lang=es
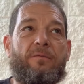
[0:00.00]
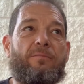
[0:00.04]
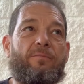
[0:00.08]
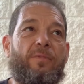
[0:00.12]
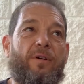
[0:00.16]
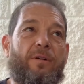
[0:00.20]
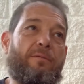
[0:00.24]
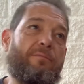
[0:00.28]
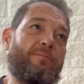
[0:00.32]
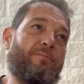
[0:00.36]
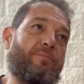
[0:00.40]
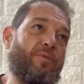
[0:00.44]

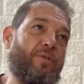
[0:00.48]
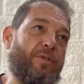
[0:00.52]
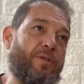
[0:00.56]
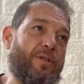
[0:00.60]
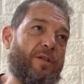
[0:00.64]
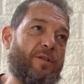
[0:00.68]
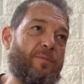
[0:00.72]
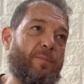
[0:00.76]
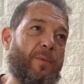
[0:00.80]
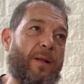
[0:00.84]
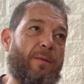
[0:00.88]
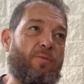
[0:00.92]
Bueno, pues
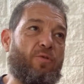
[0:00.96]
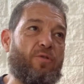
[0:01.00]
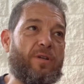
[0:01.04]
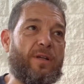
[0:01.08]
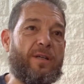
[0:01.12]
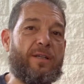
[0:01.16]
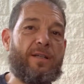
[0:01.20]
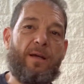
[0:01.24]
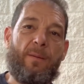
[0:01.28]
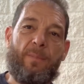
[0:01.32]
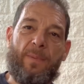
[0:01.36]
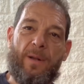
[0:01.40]
esperemos
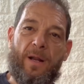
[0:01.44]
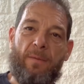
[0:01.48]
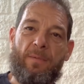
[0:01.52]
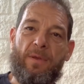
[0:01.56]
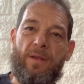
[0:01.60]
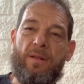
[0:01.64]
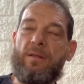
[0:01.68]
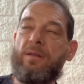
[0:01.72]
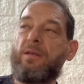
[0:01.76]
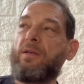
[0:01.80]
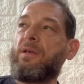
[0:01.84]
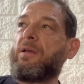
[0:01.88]
que sea para
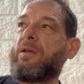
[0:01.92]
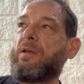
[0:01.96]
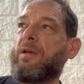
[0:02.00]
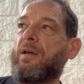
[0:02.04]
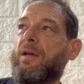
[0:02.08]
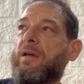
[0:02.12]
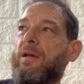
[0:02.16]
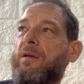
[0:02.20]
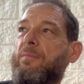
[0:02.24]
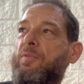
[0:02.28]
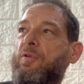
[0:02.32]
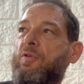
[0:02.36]
bien,
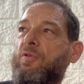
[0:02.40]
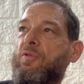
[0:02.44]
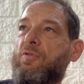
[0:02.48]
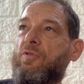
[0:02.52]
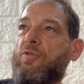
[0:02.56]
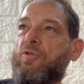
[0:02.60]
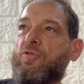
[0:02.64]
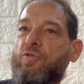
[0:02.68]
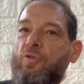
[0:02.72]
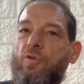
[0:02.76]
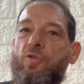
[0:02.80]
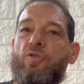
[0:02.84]
eh, pero de
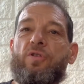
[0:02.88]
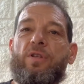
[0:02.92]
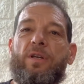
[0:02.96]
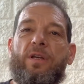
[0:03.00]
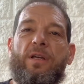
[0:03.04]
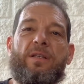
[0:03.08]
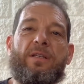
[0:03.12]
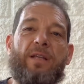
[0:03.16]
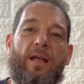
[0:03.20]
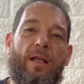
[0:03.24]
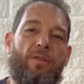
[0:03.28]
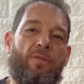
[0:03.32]
los toros de
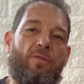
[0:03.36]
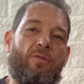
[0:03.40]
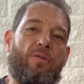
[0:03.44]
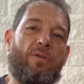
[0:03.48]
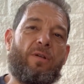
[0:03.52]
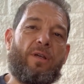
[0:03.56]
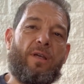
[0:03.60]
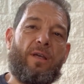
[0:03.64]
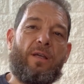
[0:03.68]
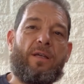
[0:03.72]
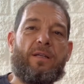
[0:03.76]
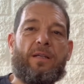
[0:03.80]
Guisando,
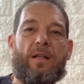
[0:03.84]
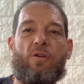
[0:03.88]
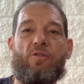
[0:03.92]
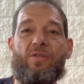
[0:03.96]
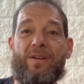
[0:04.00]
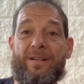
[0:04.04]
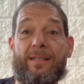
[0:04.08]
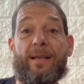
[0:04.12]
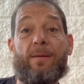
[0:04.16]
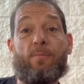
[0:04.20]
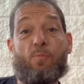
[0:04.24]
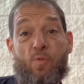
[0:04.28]
que es algo
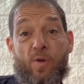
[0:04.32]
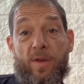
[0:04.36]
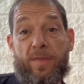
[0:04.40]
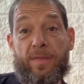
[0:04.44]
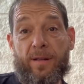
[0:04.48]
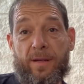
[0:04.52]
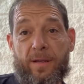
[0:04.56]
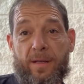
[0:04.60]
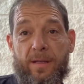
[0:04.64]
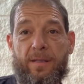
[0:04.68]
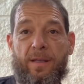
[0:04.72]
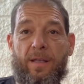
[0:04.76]
que está muy
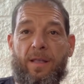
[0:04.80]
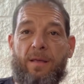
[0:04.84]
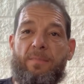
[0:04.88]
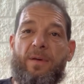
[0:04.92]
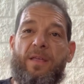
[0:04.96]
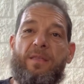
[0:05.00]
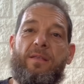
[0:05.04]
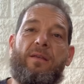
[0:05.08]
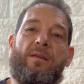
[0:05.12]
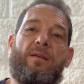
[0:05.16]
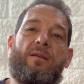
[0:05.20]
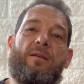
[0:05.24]
cerquita de
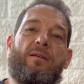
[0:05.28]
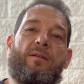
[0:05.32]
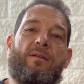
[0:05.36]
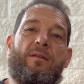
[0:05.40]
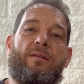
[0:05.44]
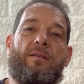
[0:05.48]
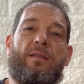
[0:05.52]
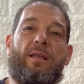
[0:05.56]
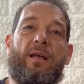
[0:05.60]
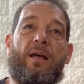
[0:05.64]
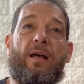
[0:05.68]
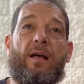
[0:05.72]
Madrid,
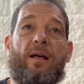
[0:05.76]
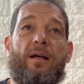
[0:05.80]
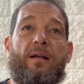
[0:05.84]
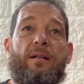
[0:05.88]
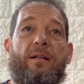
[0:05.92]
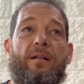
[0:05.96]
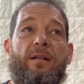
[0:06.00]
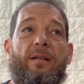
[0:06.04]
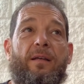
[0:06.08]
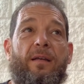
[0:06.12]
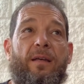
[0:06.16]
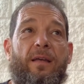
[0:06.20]
está
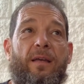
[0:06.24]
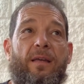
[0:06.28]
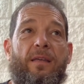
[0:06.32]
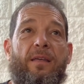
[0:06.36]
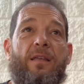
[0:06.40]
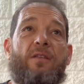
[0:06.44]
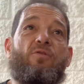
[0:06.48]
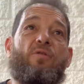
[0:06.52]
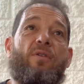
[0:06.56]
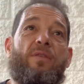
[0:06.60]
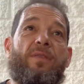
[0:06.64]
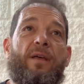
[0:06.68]

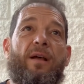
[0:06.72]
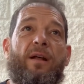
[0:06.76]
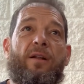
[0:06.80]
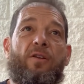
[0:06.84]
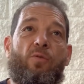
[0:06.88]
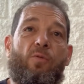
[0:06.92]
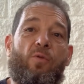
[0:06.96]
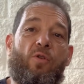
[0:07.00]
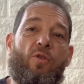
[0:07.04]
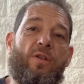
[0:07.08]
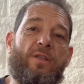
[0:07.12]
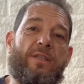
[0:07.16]
yendo hacia
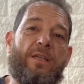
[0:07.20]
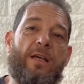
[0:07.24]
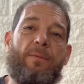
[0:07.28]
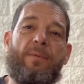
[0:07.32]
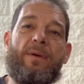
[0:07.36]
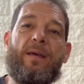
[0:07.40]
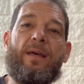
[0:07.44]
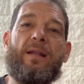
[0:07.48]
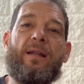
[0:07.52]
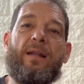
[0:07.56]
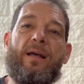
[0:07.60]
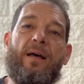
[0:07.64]
Robledo de
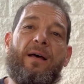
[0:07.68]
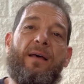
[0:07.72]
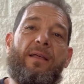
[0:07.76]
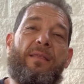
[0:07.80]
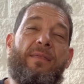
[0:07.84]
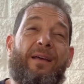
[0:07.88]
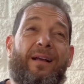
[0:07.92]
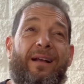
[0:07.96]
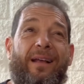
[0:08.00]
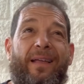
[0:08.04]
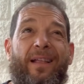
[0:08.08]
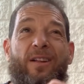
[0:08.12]
Chabela,
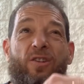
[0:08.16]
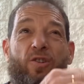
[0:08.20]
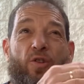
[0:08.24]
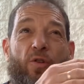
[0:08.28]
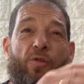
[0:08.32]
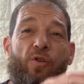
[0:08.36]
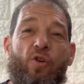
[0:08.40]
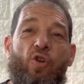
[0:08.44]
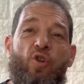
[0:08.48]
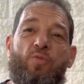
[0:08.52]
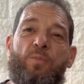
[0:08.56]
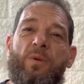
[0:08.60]
hacia Cadalso
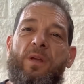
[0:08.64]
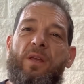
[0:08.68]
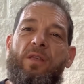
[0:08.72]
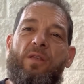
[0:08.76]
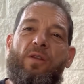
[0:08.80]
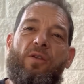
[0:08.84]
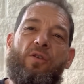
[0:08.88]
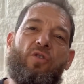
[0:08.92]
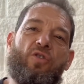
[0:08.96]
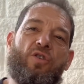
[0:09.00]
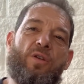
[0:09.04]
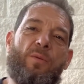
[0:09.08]
de los
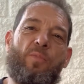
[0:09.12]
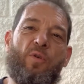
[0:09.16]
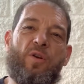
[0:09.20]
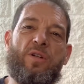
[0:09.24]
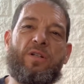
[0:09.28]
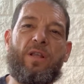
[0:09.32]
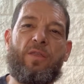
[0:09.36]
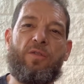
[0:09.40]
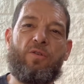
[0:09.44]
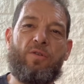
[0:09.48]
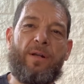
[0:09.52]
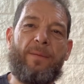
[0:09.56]
Vidrios y por
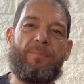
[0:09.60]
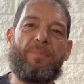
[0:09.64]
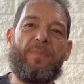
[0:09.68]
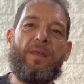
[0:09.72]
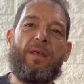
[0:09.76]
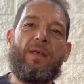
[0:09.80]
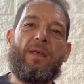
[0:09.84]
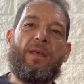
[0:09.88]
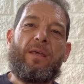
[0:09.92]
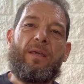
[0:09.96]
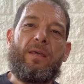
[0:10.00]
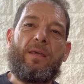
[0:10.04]
esa zona,
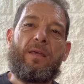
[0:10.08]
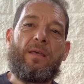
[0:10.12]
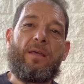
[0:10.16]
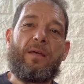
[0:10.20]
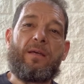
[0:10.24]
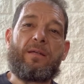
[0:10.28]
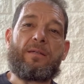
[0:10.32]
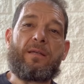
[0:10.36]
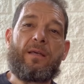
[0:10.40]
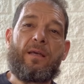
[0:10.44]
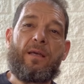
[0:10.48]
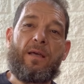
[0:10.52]
y
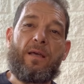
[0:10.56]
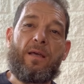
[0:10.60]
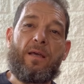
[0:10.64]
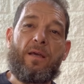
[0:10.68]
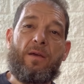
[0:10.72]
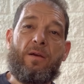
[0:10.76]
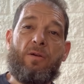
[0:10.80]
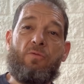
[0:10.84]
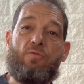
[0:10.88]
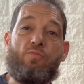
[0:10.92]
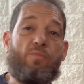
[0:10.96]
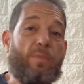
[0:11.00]
es
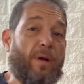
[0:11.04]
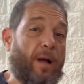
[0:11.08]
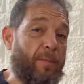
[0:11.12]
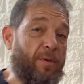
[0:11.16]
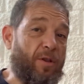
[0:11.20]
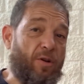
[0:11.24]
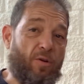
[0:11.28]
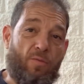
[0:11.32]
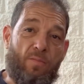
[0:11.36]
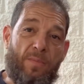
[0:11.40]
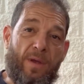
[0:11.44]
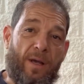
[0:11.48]
un
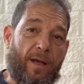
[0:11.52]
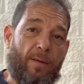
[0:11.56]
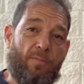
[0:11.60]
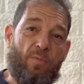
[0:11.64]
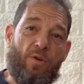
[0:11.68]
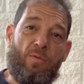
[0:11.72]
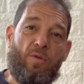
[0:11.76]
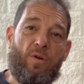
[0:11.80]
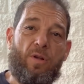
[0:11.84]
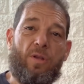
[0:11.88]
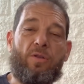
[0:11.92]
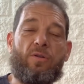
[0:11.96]
camino, un viaje
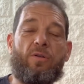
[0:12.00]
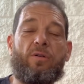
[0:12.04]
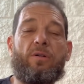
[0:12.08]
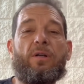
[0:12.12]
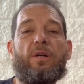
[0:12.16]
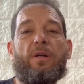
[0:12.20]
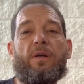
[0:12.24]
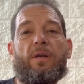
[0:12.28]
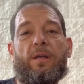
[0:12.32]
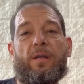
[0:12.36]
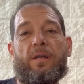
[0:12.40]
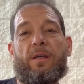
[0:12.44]
muy bonito
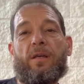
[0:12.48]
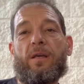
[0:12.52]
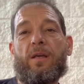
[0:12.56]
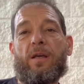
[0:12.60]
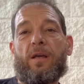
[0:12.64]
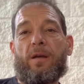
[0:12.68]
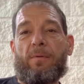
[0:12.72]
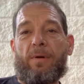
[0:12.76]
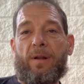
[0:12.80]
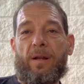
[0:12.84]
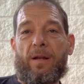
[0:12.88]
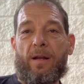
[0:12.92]
y
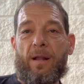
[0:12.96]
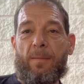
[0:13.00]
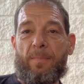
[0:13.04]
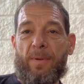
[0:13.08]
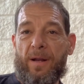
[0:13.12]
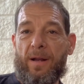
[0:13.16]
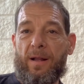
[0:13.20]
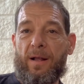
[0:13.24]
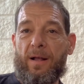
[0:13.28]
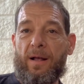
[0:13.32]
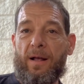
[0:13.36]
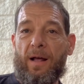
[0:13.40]
que vale la
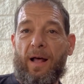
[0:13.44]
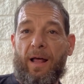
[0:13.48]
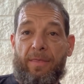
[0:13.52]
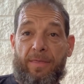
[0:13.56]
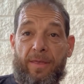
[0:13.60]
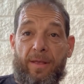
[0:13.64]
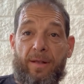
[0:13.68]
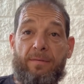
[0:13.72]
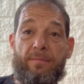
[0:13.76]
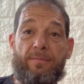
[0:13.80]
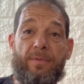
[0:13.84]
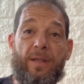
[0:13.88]
pena
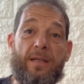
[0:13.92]
hacer.